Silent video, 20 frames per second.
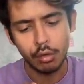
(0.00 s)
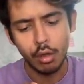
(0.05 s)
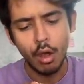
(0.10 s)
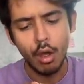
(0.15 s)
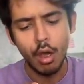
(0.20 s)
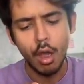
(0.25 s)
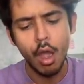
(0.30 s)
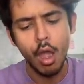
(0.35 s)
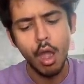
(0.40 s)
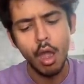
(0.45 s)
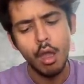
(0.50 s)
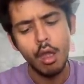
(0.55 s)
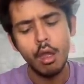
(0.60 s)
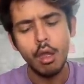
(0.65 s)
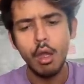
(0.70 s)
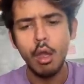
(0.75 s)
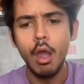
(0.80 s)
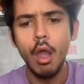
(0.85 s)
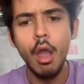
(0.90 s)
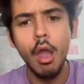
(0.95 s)

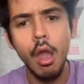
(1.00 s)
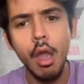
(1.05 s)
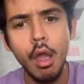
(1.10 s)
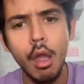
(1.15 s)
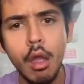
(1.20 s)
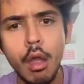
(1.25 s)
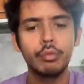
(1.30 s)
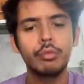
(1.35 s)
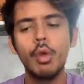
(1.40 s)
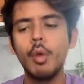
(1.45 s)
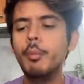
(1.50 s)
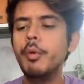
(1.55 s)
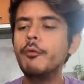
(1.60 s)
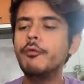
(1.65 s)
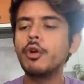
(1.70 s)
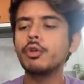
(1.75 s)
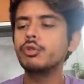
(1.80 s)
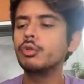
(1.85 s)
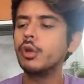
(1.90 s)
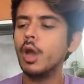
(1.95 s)
eh, eh C'est un peu
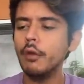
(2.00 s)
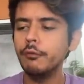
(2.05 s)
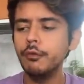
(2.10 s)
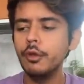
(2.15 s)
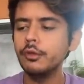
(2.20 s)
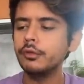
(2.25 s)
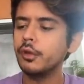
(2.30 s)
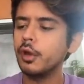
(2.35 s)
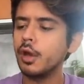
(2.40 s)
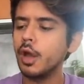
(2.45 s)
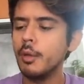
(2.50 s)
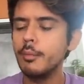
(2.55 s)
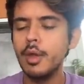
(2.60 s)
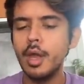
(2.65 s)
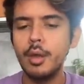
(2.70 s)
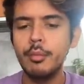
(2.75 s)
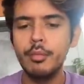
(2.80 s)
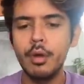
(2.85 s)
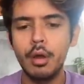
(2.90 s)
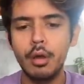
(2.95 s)
fort de café, ça, quand
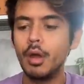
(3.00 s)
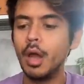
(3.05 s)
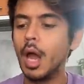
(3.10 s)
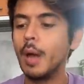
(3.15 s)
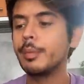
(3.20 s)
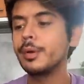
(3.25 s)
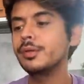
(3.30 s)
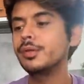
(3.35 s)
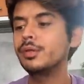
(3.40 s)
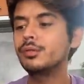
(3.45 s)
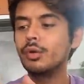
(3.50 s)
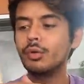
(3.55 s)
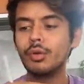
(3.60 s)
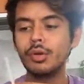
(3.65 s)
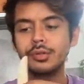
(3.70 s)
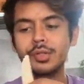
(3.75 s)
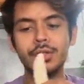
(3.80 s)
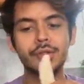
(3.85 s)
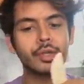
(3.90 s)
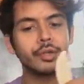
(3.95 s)
même Après, si ton gosse,
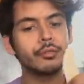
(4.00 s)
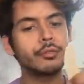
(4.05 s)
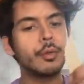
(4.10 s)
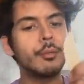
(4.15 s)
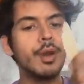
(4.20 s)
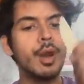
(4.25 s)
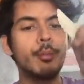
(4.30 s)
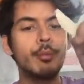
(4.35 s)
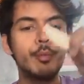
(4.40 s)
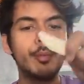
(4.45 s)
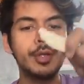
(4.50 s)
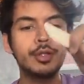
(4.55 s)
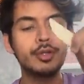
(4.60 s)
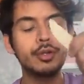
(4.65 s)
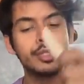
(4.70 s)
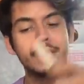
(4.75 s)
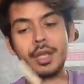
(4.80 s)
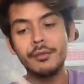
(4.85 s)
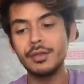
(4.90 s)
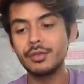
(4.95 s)
il se transforme en la poupée de
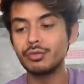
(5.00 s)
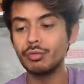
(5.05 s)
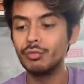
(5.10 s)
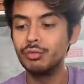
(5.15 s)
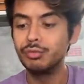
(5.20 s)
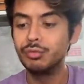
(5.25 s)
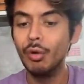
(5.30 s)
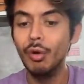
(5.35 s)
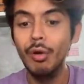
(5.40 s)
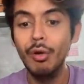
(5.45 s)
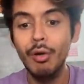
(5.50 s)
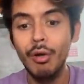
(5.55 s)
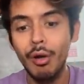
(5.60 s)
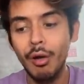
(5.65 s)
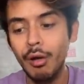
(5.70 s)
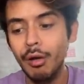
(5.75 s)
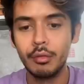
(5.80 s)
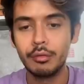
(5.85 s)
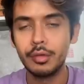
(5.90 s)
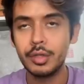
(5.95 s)
Chucky avec son couteau...
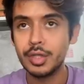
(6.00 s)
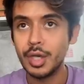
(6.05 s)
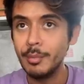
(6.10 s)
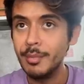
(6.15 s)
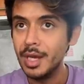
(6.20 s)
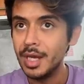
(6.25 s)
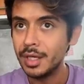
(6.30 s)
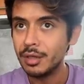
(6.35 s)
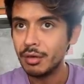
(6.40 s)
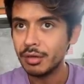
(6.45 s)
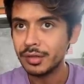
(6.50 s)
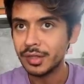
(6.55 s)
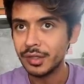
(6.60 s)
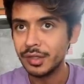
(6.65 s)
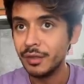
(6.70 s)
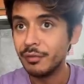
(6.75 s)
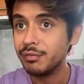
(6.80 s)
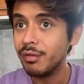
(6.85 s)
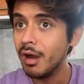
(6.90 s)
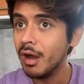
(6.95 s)
Euh, c'est jamais, les gosses, hein, des
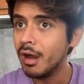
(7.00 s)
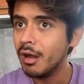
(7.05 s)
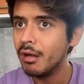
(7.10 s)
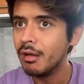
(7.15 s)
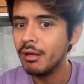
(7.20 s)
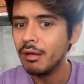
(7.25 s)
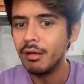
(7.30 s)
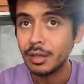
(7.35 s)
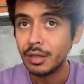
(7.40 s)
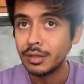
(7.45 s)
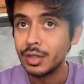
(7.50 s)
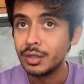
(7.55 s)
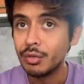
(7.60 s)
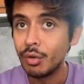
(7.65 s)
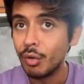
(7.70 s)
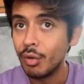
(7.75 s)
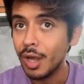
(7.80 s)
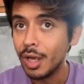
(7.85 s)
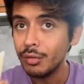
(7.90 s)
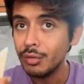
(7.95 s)
fois... Hein. Tu te
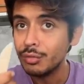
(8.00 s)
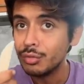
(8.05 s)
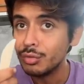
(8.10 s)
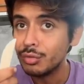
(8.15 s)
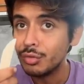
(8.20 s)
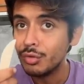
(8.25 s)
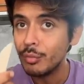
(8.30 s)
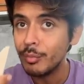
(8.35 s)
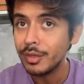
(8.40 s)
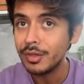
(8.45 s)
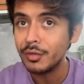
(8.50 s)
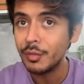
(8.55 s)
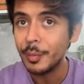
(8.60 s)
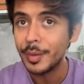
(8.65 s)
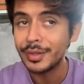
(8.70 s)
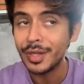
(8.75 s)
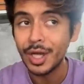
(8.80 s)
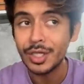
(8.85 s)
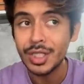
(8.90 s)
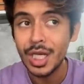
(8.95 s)
regardes et tu te demandes si tu peux pas
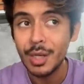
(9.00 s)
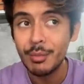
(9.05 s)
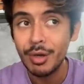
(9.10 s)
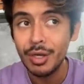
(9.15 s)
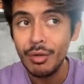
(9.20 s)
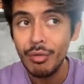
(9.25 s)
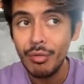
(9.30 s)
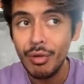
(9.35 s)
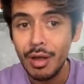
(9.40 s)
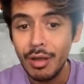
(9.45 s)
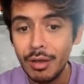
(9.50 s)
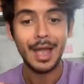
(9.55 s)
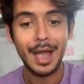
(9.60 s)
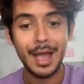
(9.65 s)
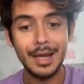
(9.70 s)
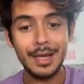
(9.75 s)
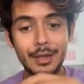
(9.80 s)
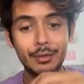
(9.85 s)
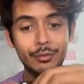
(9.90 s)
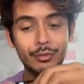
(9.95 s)
t'arracher les boyaux, hein.
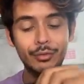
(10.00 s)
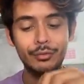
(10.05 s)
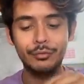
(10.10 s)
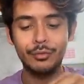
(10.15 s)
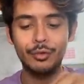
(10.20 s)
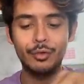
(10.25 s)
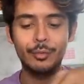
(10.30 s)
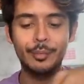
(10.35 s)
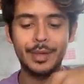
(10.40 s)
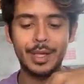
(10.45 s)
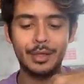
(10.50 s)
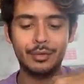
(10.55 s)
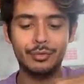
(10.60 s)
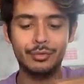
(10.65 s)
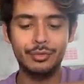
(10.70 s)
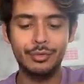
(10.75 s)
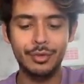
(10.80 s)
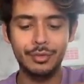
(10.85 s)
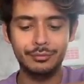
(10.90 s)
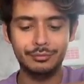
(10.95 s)
Allez, on ouvre
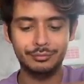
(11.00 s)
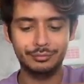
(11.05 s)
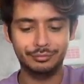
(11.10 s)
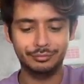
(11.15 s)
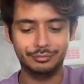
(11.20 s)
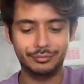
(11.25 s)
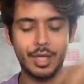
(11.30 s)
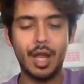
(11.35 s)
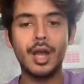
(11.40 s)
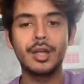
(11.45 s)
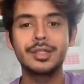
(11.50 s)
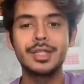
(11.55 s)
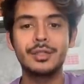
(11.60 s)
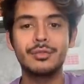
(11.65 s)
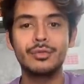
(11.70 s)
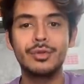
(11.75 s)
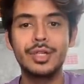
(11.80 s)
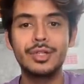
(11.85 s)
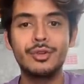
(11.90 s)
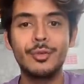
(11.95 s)
l'opercule. Ah,
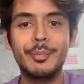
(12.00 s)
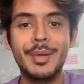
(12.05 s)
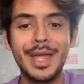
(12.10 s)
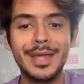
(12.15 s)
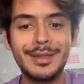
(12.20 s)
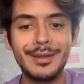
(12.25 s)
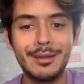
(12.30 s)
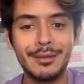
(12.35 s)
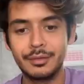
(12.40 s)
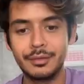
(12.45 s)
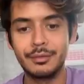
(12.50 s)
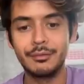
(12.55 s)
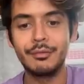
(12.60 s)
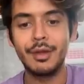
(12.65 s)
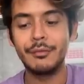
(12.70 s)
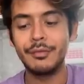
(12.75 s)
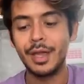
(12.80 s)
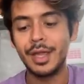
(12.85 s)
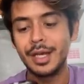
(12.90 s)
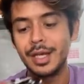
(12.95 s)
désolé, je pègue. On va
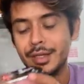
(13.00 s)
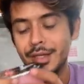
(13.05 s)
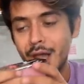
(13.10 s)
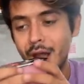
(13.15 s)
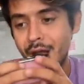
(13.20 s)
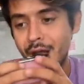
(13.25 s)
faire avec les dents.